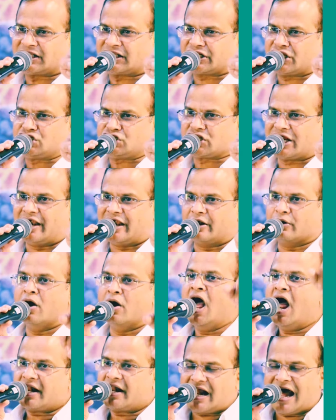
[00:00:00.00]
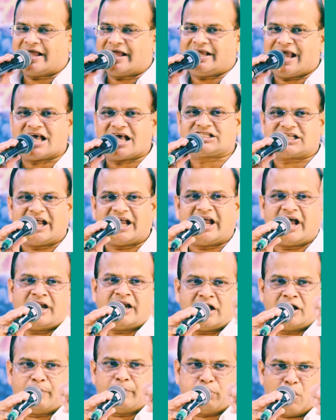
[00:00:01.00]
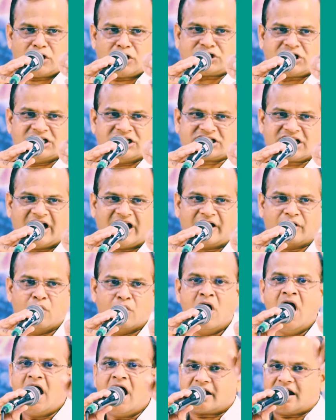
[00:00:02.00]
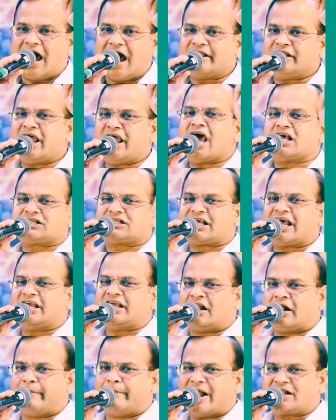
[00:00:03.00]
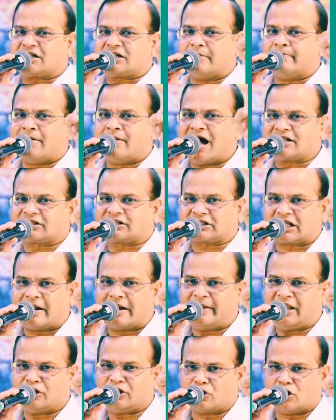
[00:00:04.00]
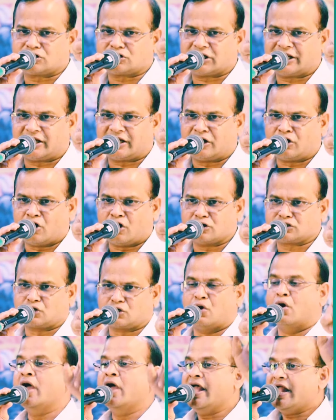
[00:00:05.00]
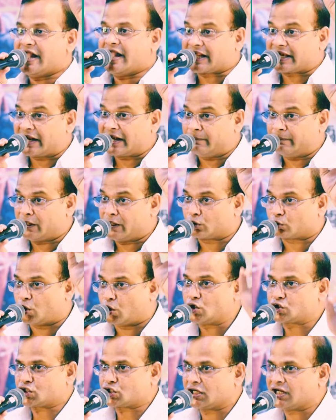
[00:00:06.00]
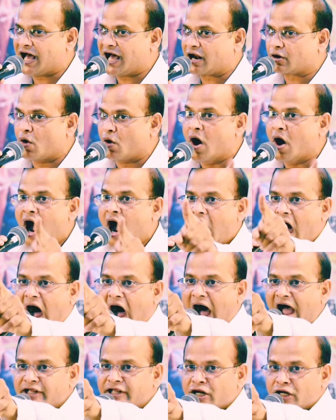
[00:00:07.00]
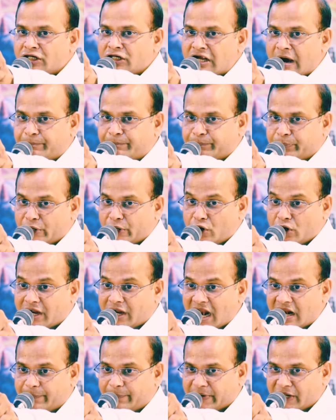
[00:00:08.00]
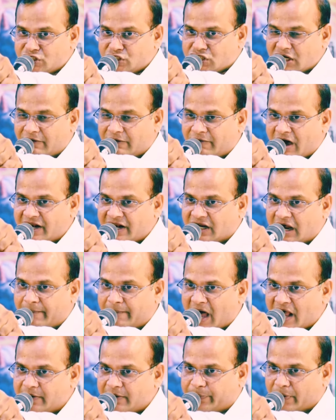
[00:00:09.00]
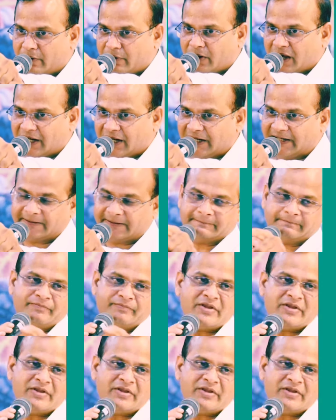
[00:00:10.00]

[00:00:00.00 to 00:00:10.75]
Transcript: బ్రతికించాడు నా ఏసయ్య నిన్ను పోషించాడు నా ఏసయ్యను బట్టి మాత్రమే ఈరోజు ఈరోజు ఇక్కడ మీరు కూర్చున్నారు ఆయనను ఎప్పుడు గణపరిచేవారిగా మారిపోవాలి